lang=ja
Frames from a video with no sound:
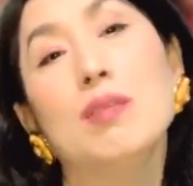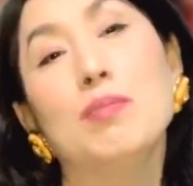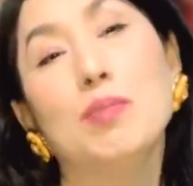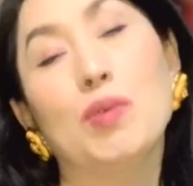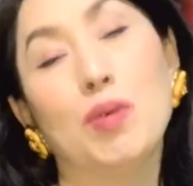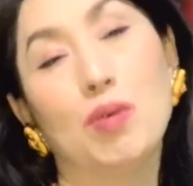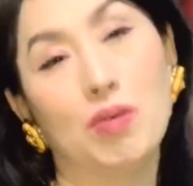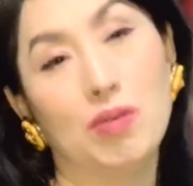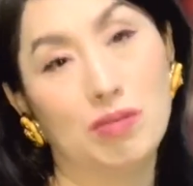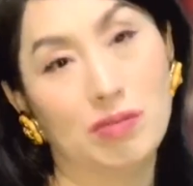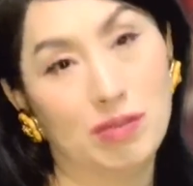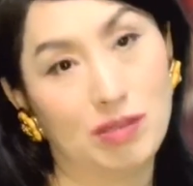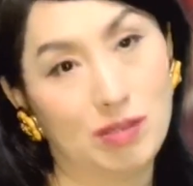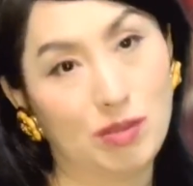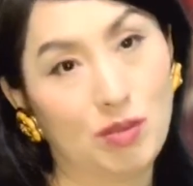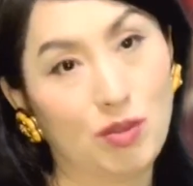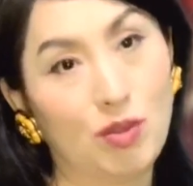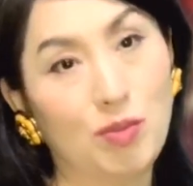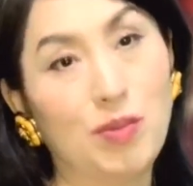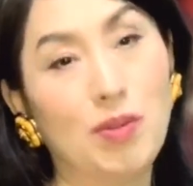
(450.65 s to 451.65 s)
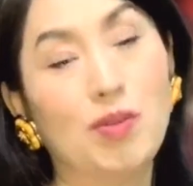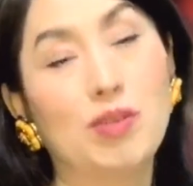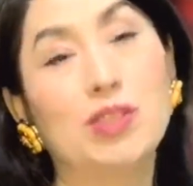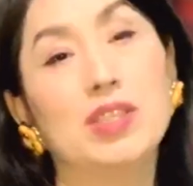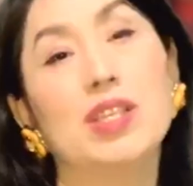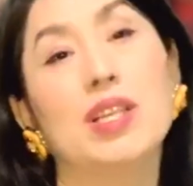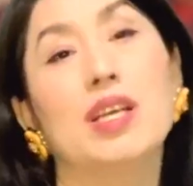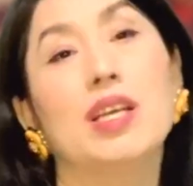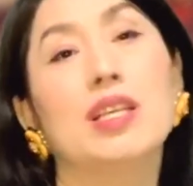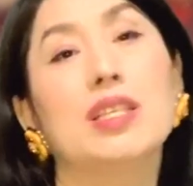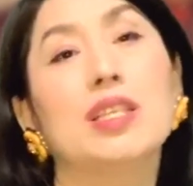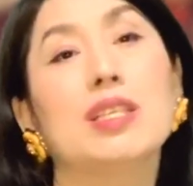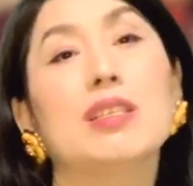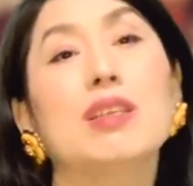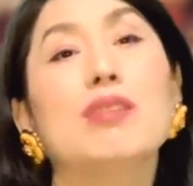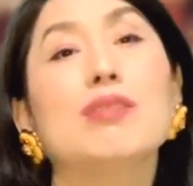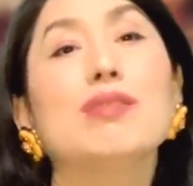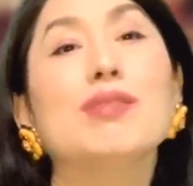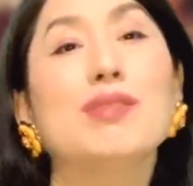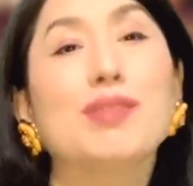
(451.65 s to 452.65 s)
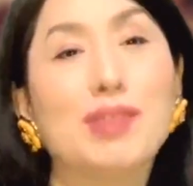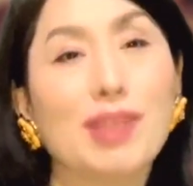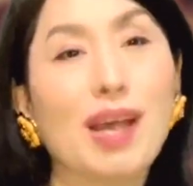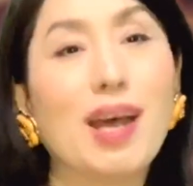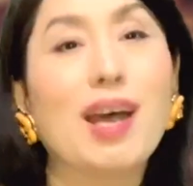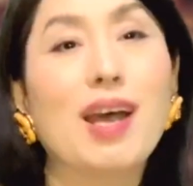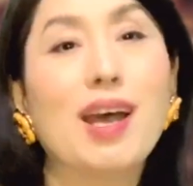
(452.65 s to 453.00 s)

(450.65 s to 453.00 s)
もうその場をしらけさせるような